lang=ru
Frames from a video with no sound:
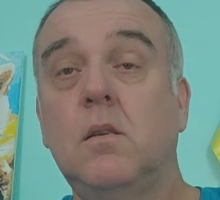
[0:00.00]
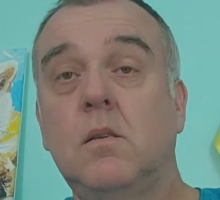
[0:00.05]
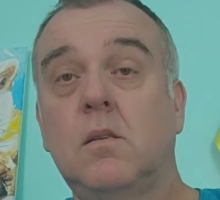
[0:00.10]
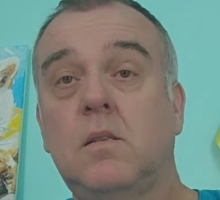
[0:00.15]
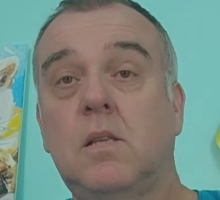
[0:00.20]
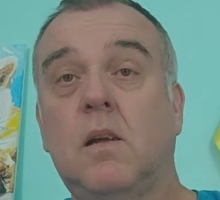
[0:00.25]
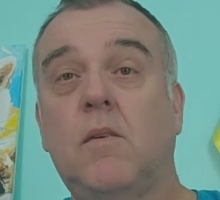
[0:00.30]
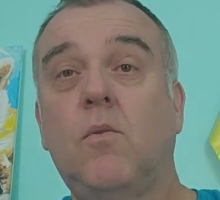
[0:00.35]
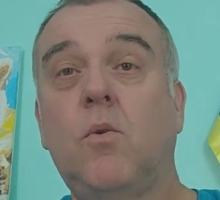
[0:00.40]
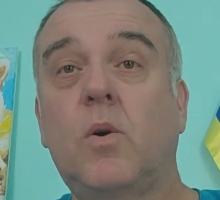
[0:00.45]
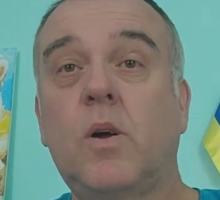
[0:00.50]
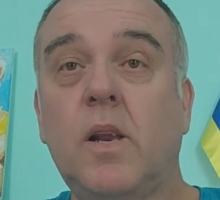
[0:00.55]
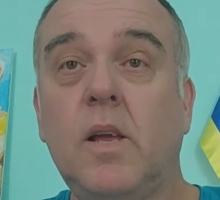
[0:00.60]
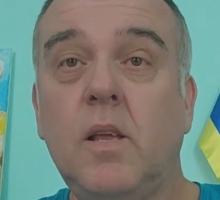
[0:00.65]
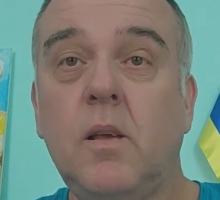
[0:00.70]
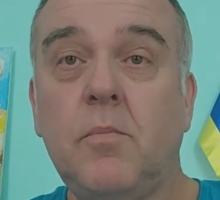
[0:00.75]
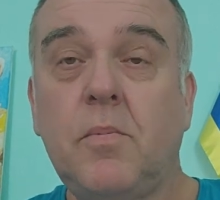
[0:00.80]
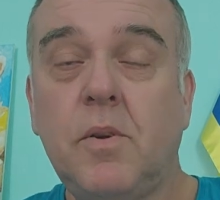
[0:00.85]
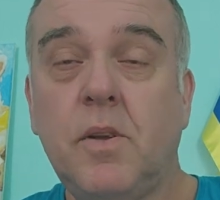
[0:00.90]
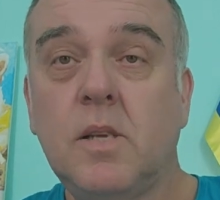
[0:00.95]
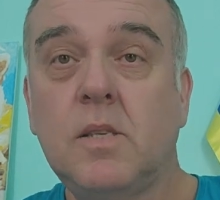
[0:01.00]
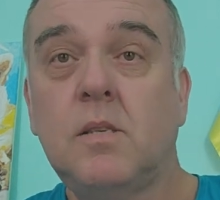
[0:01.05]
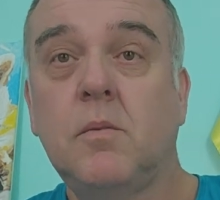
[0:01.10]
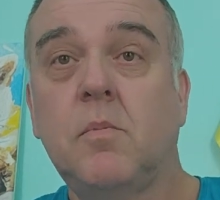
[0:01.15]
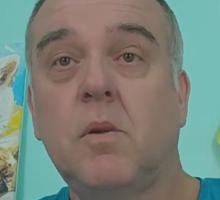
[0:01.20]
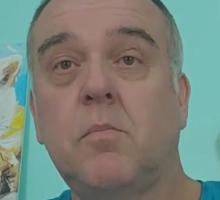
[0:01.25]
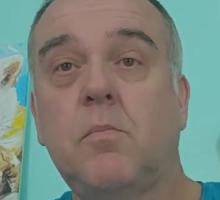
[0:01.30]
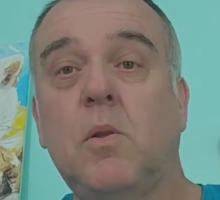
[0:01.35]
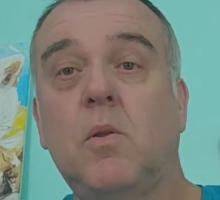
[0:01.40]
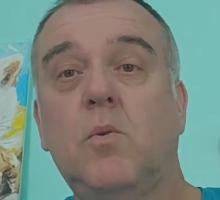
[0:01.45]
Слава Украине, привет всем
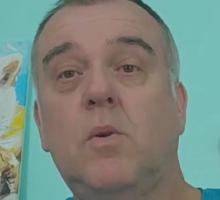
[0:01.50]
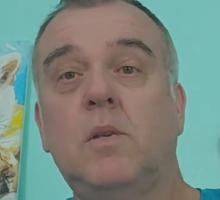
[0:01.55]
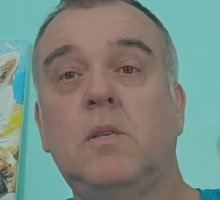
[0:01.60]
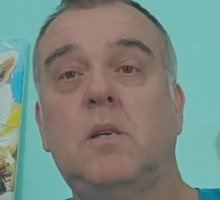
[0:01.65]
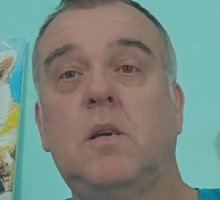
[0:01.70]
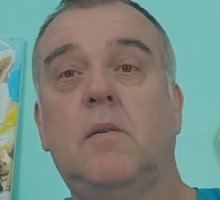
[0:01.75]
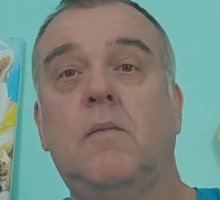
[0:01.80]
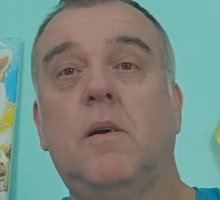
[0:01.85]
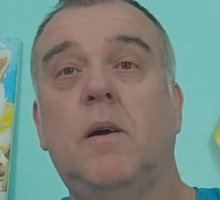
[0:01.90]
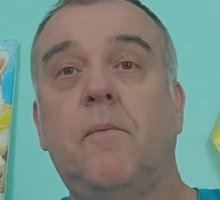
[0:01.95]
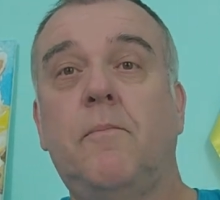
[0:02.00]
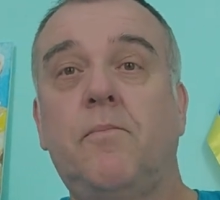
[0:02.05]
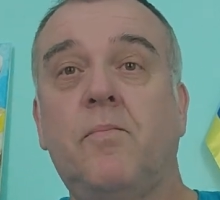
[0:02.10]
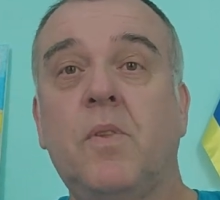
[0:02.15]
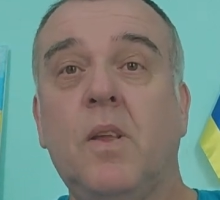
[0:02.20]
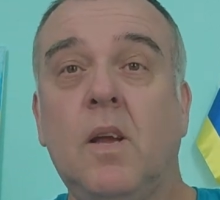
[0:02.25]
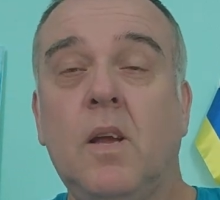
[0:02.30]
от Полонского.